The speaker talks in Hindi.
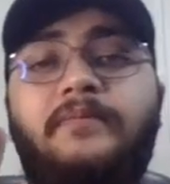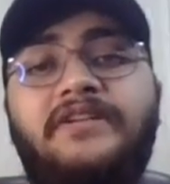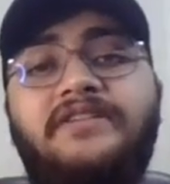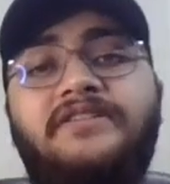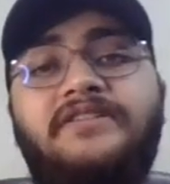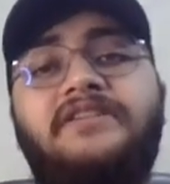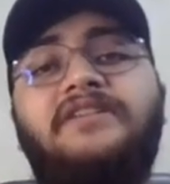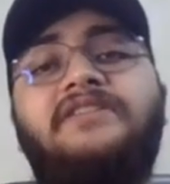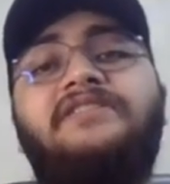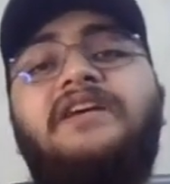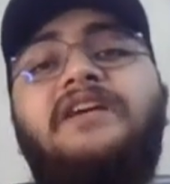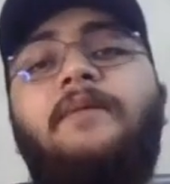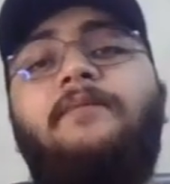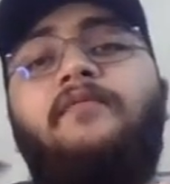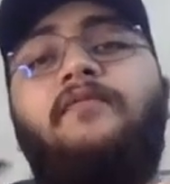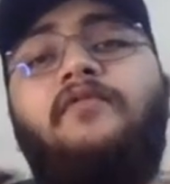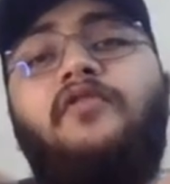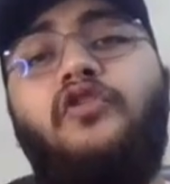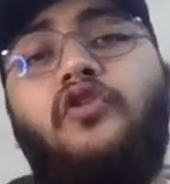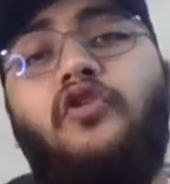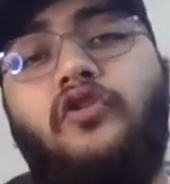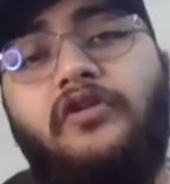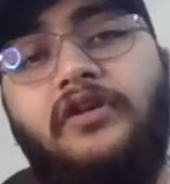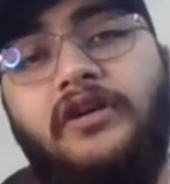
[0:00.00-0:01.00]
मर्जी से आप
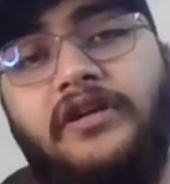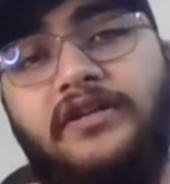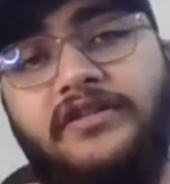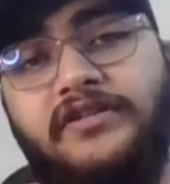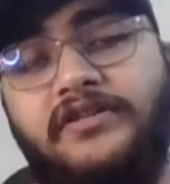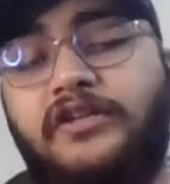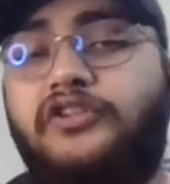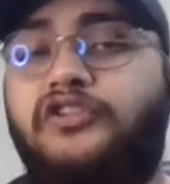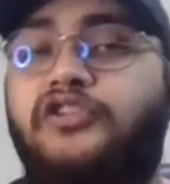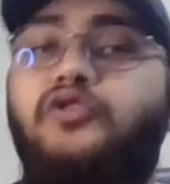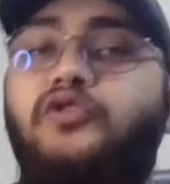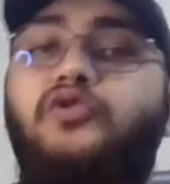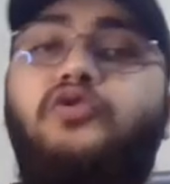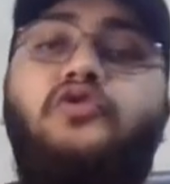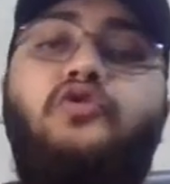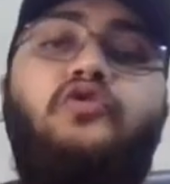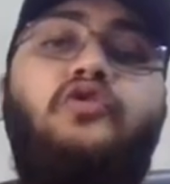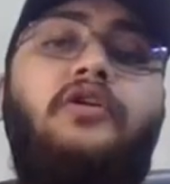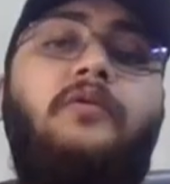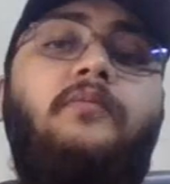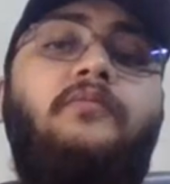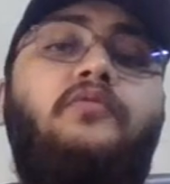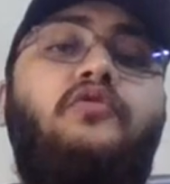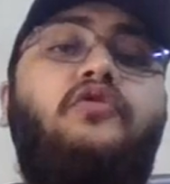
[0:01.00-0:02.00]
विड्रॉ कर सकते हो
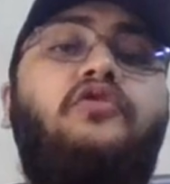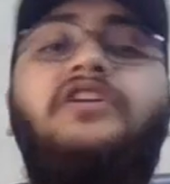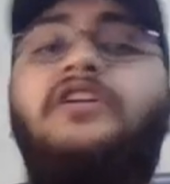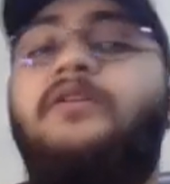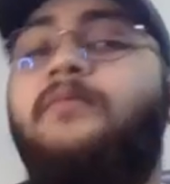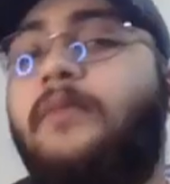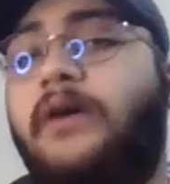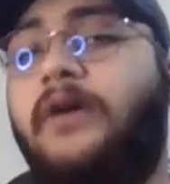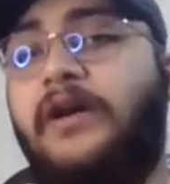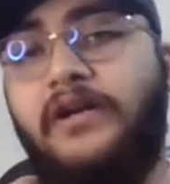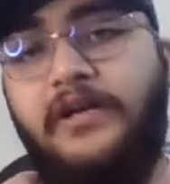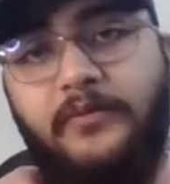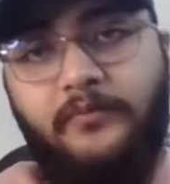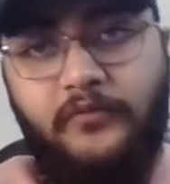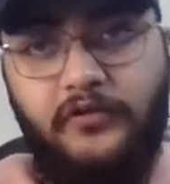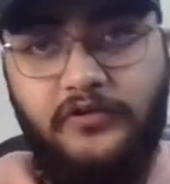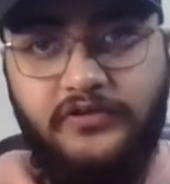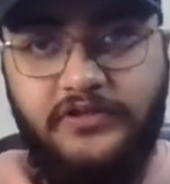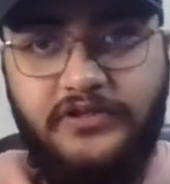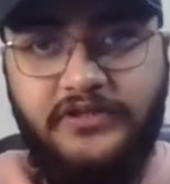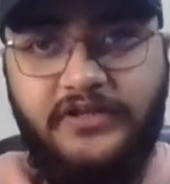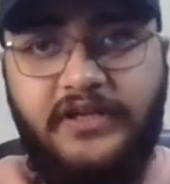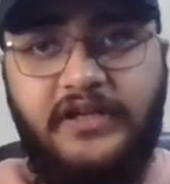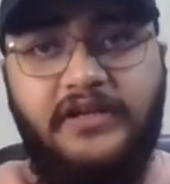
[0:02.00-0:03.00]
उनको हम लोग डिमांड
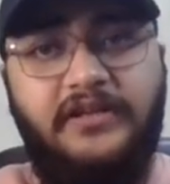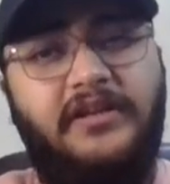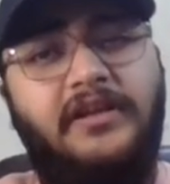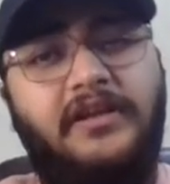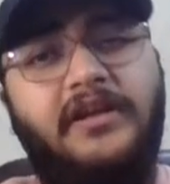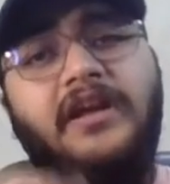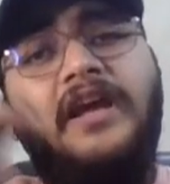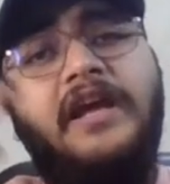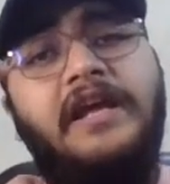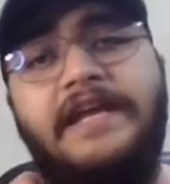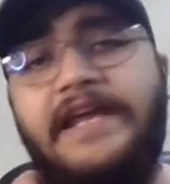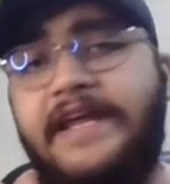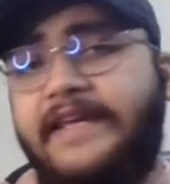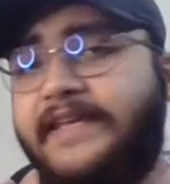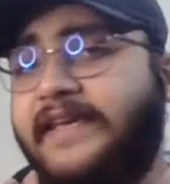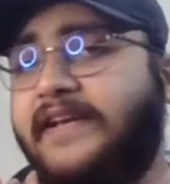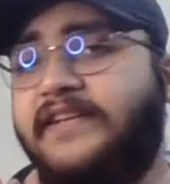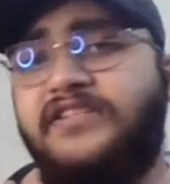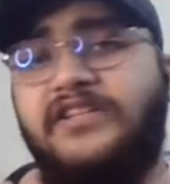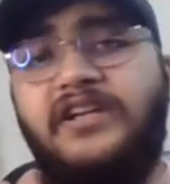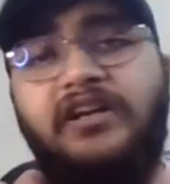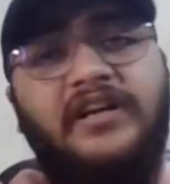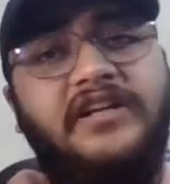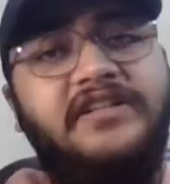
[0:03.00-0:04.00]
डिपॉजिट कहते हैं एक
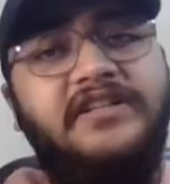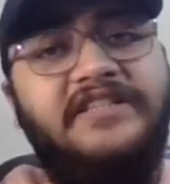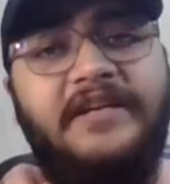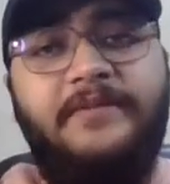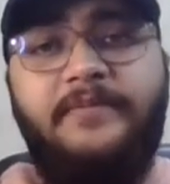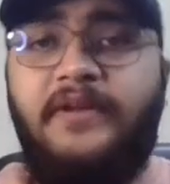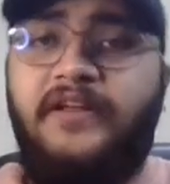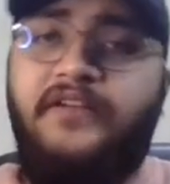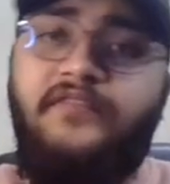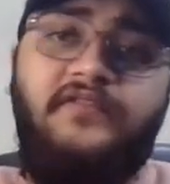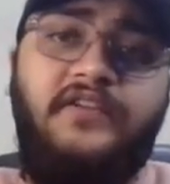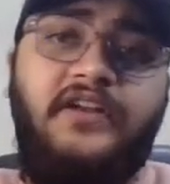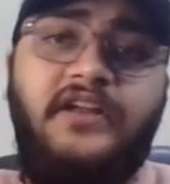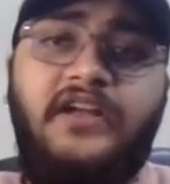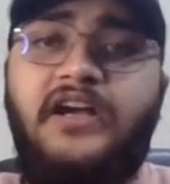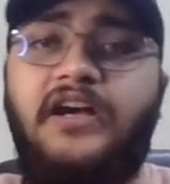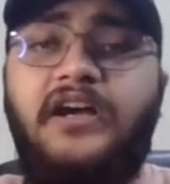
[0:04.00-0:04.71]
एक्स्ट्रा कंसेप्ट एफ